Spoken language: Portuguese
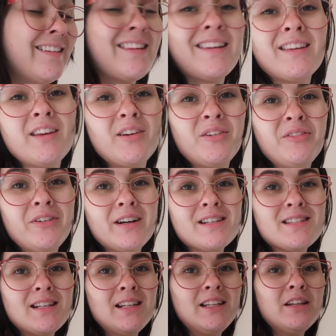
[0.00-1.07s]
então aqui
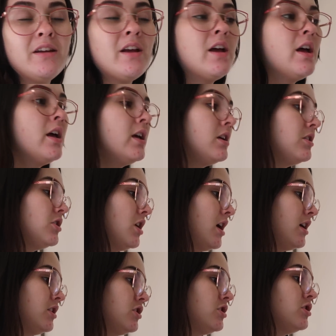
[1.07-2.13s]
conversa ali. E,
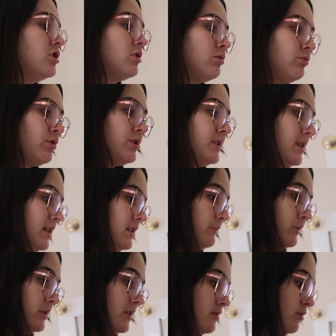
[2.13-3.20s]
gente, indico vocês,
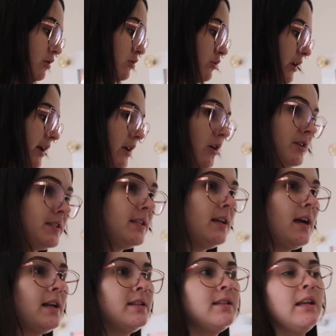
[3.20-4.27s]
depois vocês procuram aí, ó,
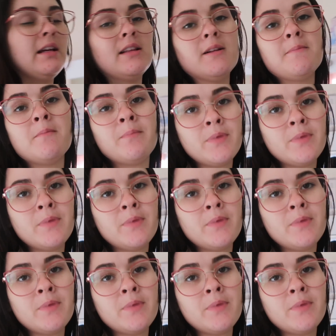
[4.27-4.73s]
Cicastela.